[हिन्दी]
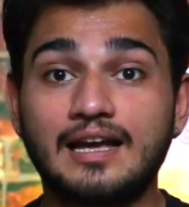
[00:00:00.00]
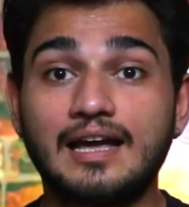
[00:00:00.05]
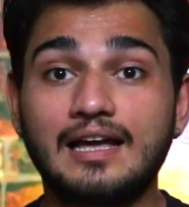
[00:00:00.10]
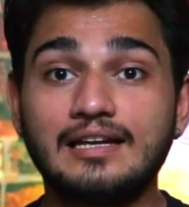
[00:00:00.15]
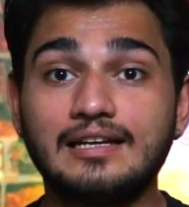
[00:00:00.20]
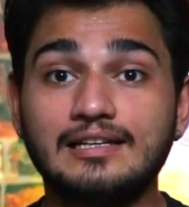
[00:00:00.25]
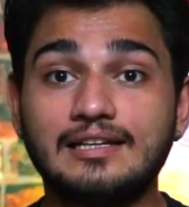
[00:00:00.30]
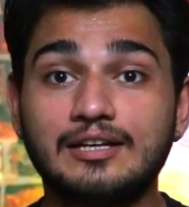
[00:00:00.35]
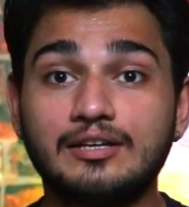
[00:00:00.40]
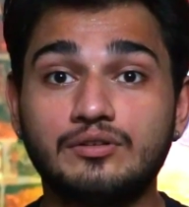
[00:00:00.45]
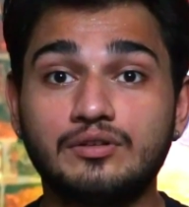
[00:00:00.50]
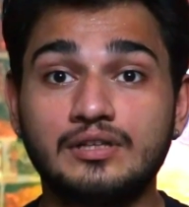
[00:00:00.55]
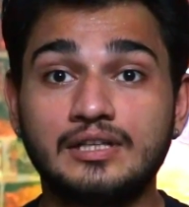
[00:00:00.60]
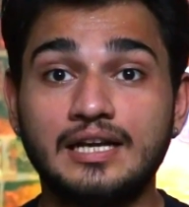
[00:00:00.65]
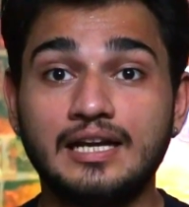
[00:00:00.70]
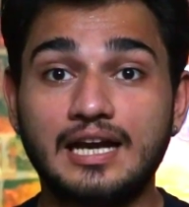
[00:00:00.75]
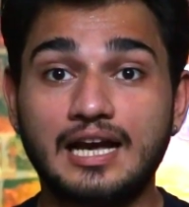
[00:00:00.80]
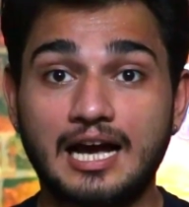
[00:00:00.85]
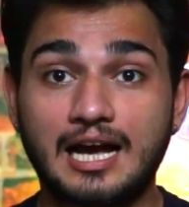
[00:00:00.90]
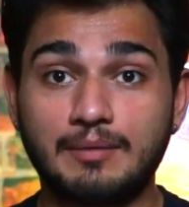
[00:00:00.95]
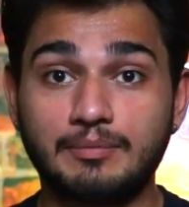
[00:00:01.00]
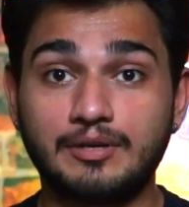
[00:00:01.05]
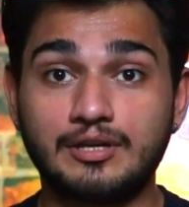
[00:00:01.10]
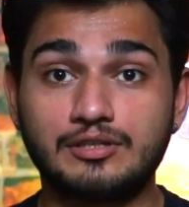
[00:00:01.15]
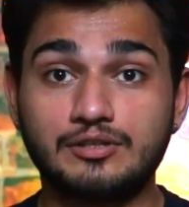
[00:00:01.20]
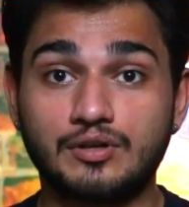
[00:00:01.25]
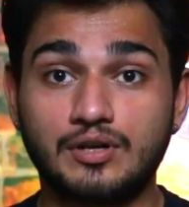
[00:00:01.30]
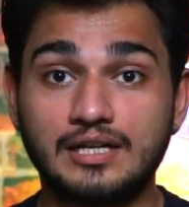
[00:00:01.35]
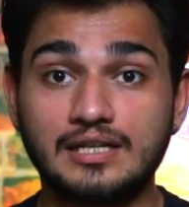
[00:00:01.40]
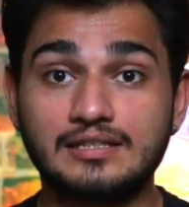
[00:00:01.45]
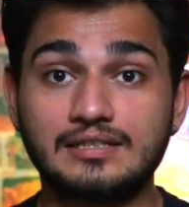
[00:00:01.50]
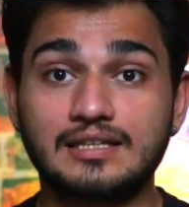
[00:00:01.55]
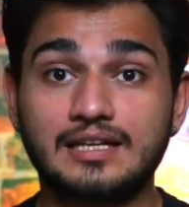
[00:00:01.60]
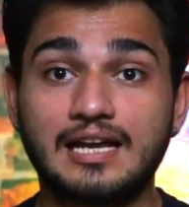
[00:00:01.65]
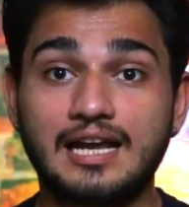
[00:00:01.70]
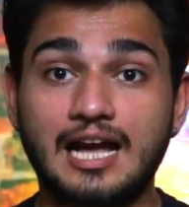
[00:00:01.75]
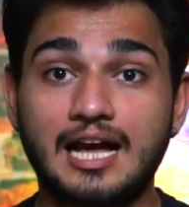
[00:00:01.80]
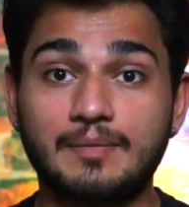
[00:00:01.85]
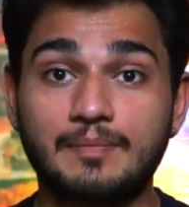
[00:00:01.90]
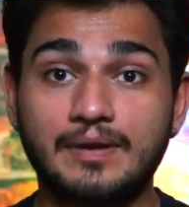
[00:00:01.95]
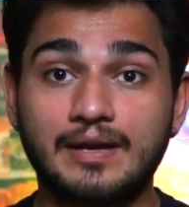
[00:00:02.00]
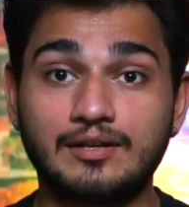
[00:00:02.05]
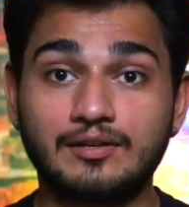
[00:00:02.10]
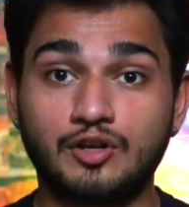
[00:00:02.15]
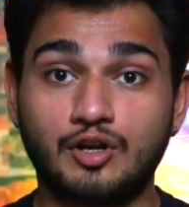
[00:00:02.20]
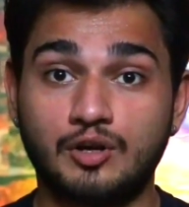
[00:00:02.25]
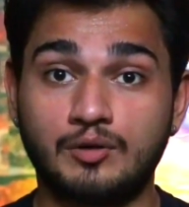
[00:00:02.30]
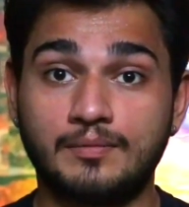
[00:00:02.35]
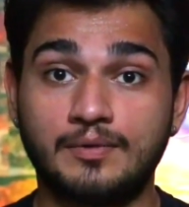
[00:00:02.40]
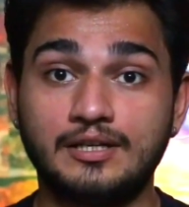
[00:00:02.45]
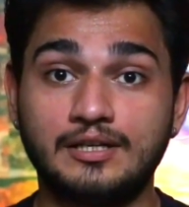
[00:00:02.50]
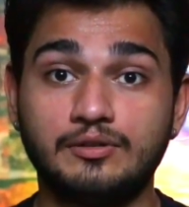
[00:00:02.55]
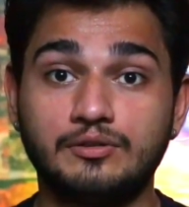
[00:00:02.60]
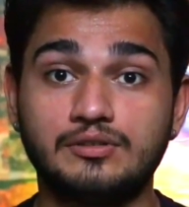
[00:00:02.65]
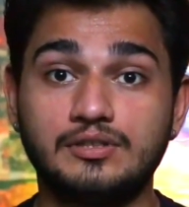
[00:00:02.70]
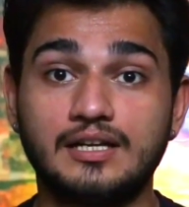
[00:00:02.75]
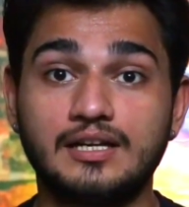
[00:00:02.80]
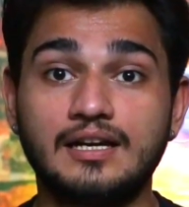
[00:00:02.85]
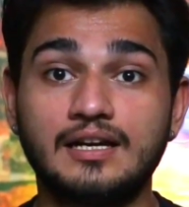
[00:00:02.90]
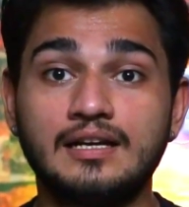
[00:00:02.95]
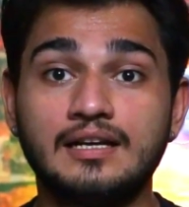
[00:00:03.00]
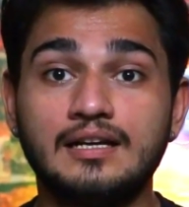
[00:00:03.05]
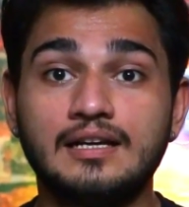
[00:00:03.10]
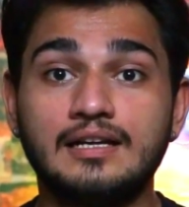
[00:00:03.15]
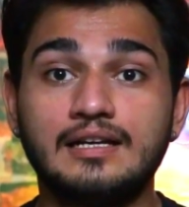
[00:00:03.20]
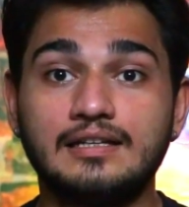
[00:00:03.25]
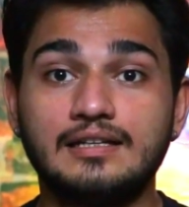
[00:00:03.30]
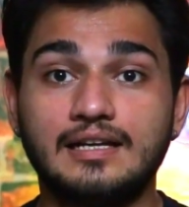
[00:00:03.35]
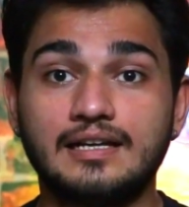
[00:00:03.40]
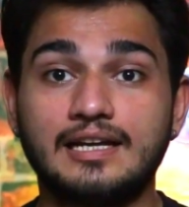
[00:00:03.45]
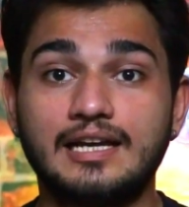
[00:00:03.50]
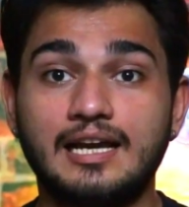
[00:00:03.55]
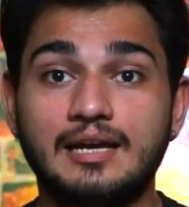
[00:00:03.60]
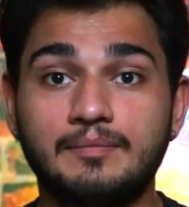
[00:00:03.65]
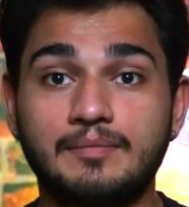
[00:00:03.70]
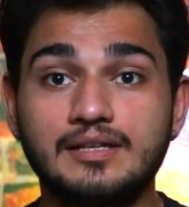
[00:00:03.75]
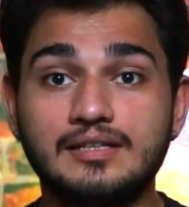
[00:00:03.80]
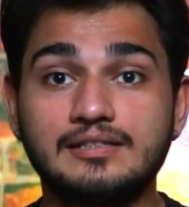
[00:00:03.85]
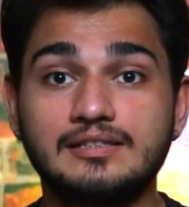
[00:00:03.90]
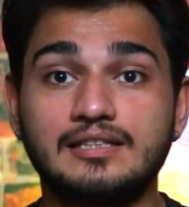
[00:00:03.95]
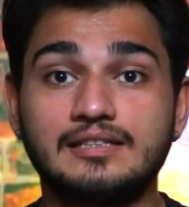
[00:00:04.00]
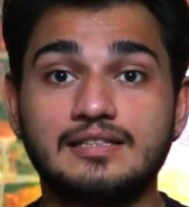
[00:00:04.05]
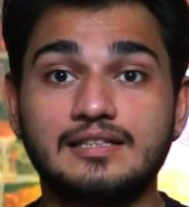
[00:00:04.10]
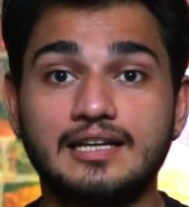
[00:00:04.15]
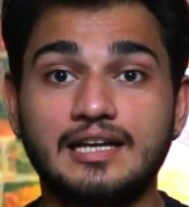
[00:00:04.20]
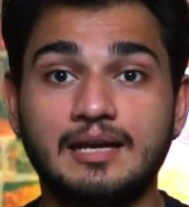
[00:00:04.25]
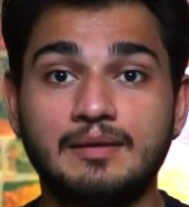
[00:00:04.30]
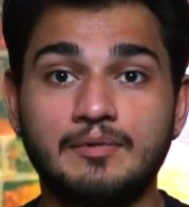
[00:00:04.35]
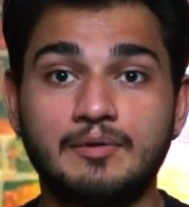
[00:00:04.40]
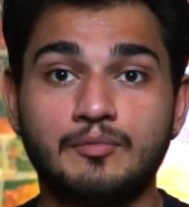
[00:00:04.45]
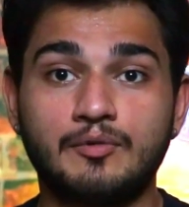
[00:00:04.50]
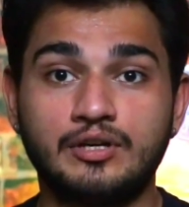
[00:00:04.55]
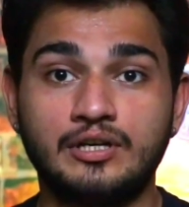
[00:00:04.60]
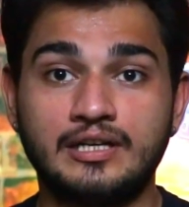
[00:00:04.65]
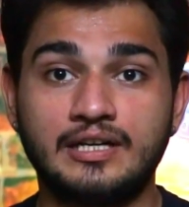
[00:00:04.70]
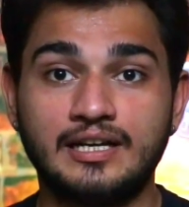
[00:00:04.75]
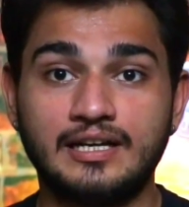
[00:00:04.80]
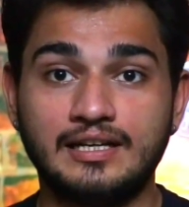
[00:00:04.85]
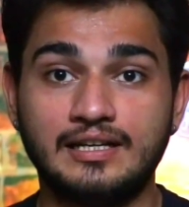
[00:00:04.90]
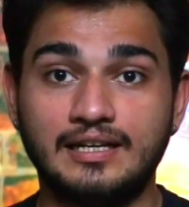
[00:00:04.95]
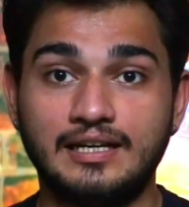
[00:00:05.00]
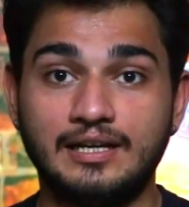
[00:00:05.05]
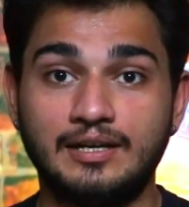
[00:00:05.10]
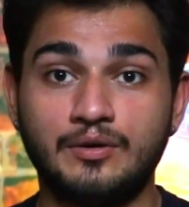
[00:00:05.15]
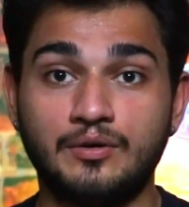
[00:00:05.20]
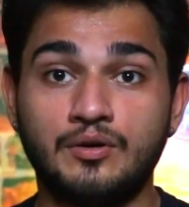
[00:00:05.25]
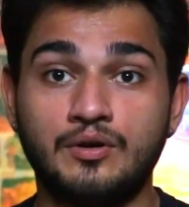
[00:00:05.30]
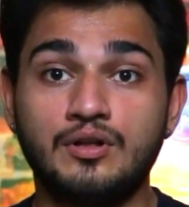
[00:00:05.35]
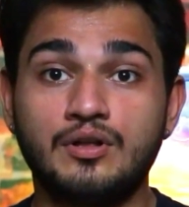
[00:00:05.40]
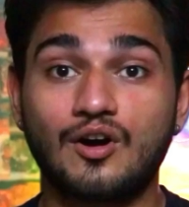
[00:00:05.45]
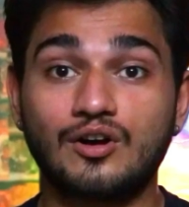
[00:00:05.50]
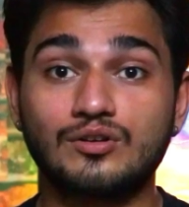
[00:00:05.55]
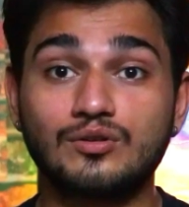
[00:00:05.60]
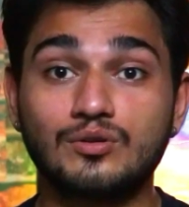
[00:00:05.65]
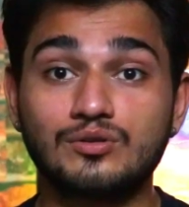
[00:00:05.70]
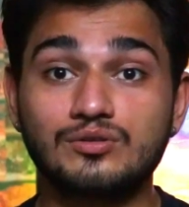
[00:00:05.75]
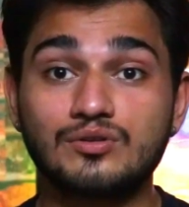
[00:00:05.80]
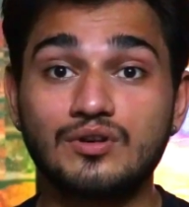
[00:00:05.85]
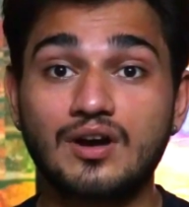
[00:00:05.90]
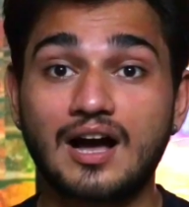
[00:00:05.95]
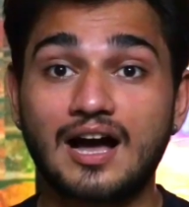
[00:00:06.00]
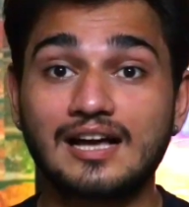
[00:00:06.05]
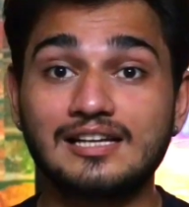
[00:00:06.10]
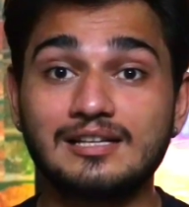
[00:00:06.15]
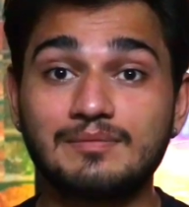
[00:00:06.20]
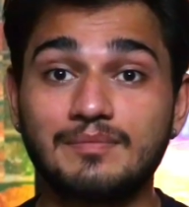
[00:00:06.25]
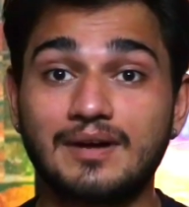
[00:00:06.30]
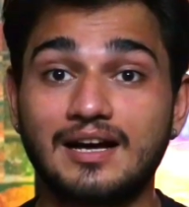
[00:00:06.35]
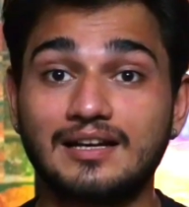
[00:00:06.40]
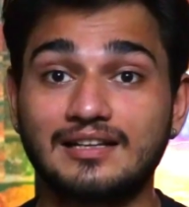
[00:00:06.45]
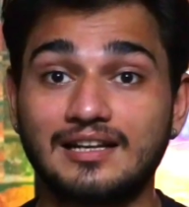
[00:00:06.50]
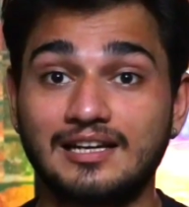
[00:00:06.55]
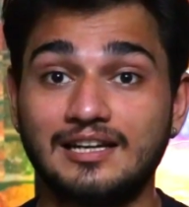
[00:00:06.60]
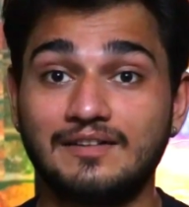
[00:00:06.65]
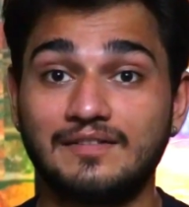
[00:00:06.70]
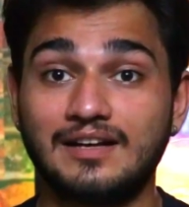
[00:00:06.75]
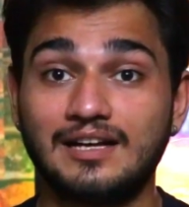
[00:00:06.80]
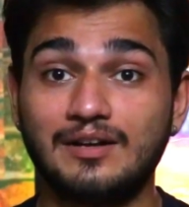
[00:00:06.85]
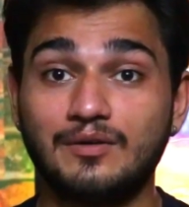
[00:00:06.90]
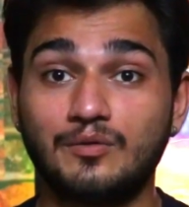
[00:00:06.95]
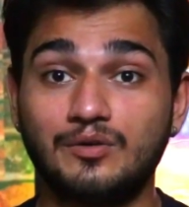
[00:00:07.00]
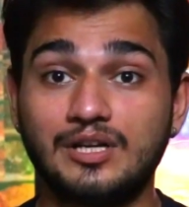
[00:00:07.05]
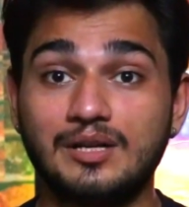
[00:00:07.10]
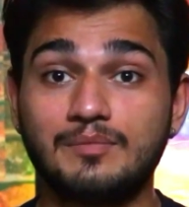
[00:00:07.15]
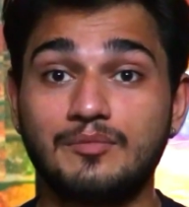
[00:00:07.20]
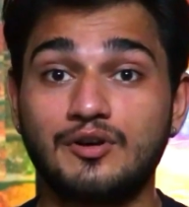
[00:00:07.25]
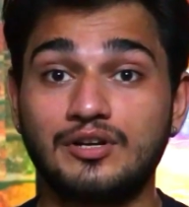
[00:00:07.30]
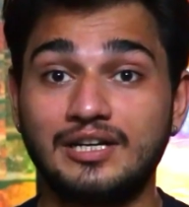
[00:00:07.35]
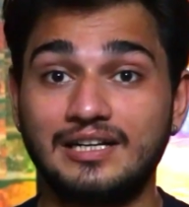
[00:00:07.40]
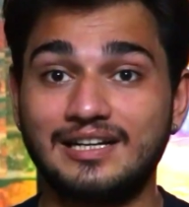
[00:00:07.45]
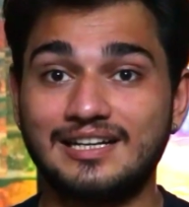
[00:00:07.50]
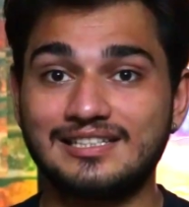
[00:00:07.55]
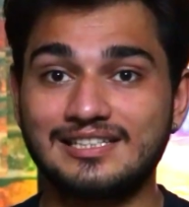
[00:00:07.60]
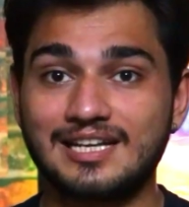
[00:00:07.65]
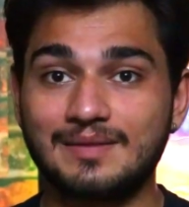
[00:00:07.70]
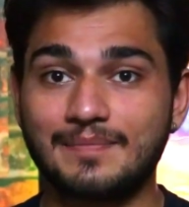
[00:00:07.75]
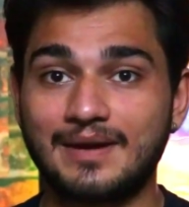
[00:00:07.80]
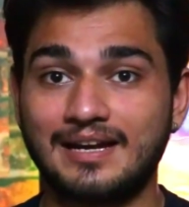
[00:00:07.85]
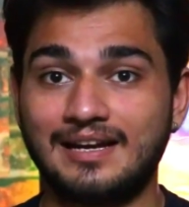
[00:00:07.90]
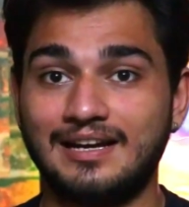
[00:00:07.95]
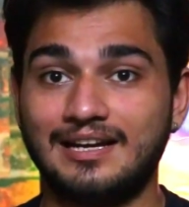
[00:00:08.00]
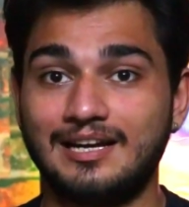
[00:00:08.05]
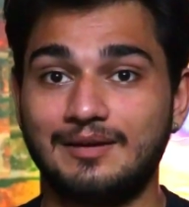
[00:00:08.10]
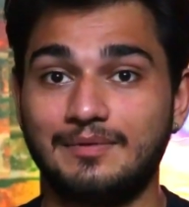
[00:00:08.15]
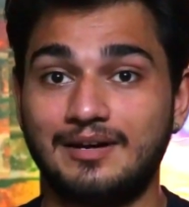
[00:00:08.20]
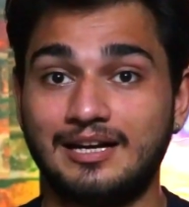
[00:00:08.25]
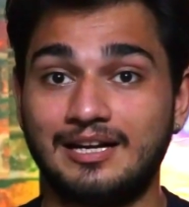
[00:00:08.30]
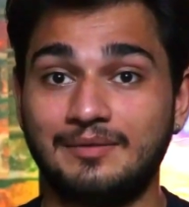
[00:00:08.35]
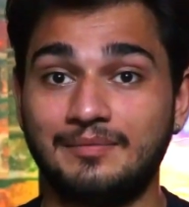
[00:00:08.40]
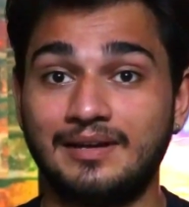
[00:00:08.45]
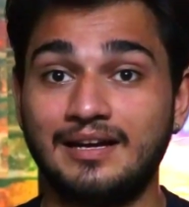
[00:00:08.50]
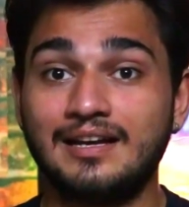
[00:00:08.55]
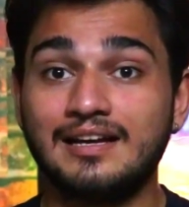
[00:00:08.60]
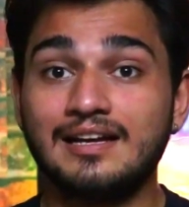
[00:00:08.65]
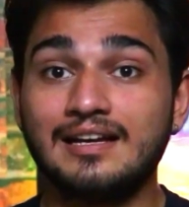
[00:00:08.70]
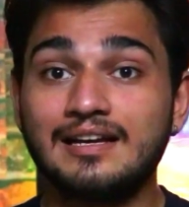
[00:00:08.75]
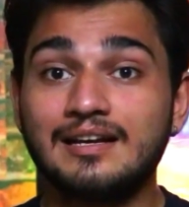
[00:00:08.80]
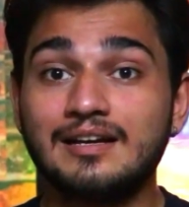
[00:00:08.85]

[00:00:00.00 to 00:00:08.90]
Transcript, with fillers: खैर ये तो थी आपकी चॉइस कि आप एक नॉर्मल यूजर हैं या गेमर्स जिसे गेमिंग मॉनिटर की नीड हो और दोस्तों आज हम बात करने वाले उन्हीं मॉनिटर्स के पैनल के बारे में